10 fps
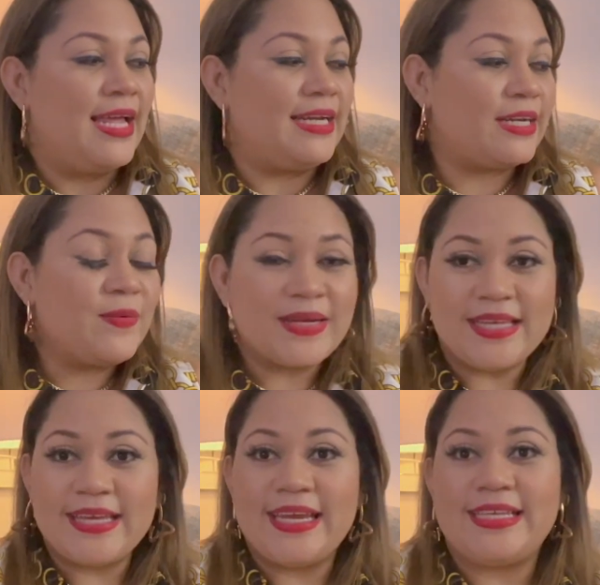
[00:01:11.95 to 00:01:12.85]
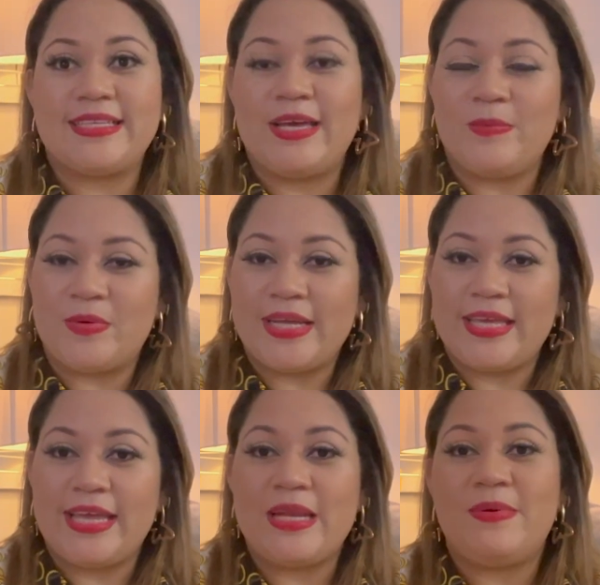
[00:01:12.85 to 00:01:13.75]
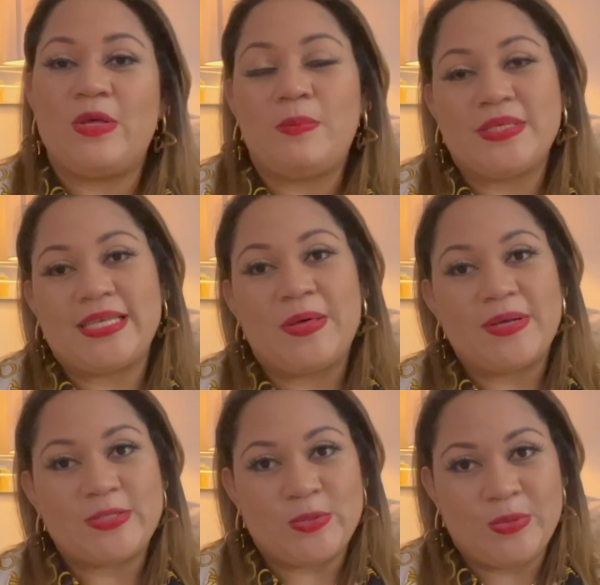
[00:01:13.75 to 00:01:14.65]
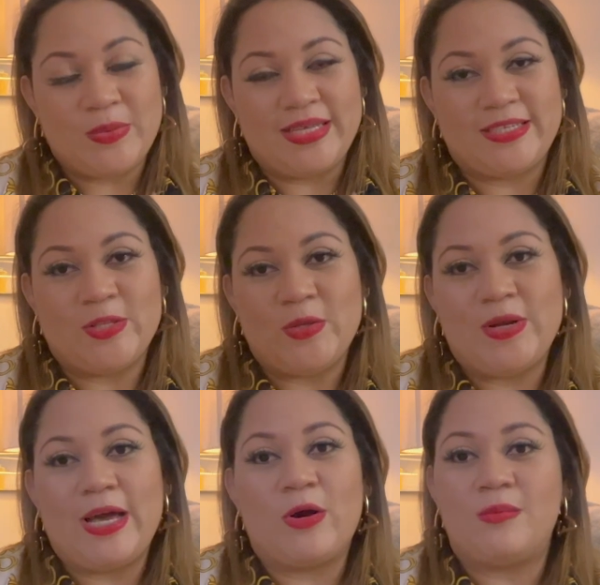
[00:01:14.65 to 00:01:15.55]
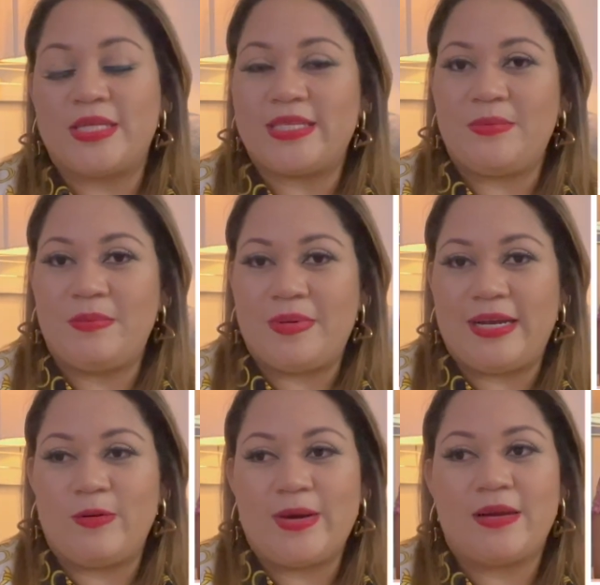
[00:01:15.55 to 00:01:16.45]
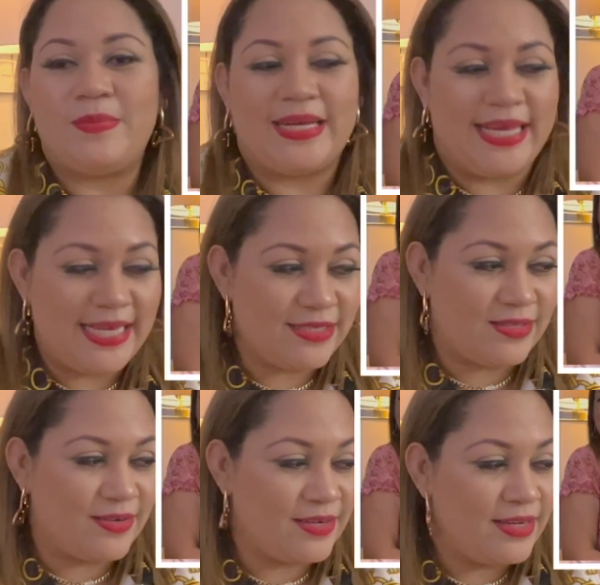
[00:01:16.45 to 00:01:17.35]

Recuerden que les dejé por aquí el video pasado que estuvimos haciendo las compras también para el lugar, para Easter,